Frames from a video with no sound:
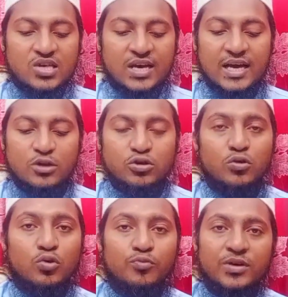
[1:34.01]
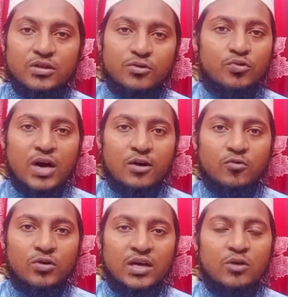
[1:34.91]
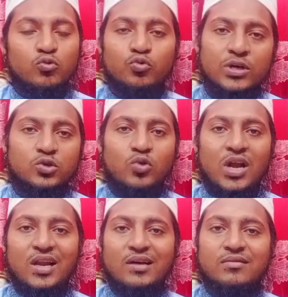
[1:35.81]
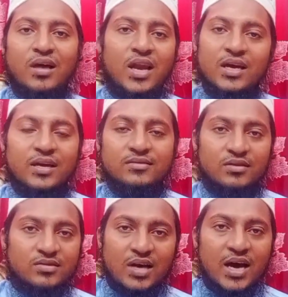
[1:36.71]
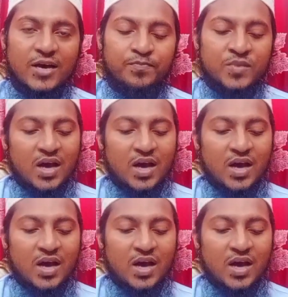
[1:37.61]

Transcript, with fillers: সেখানে যদি কোনো ব্যক্তি দোয়া করে কোনো কিছু আল্লাহ তালার কাছে চায়